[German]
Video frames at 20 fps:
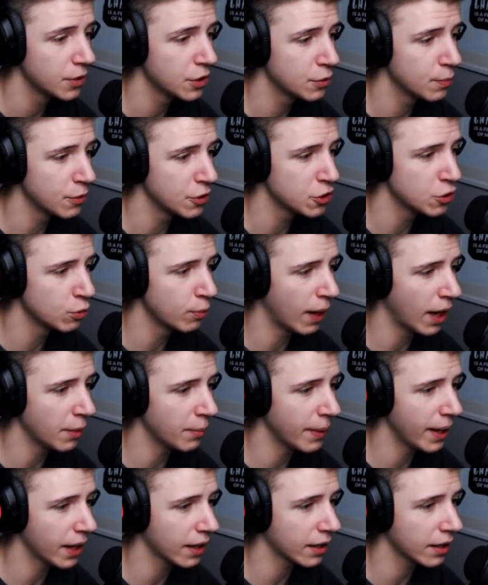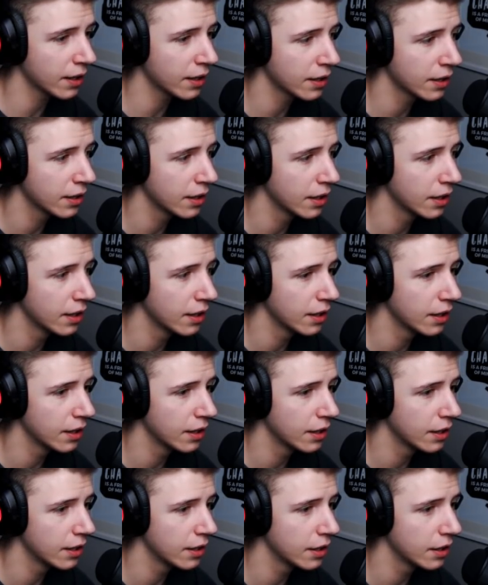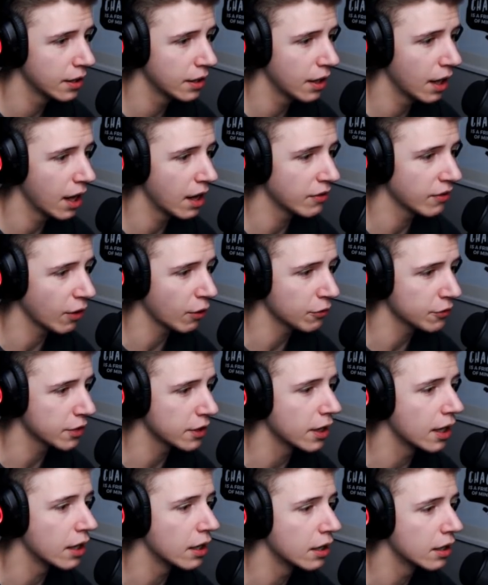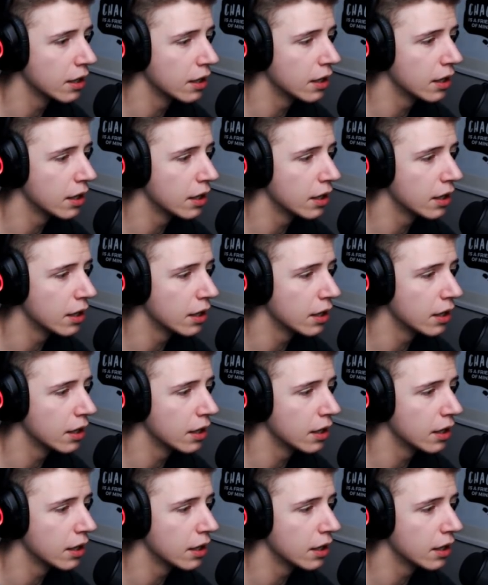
Ich möchte nur mal anmerken, er ist rausgegangen.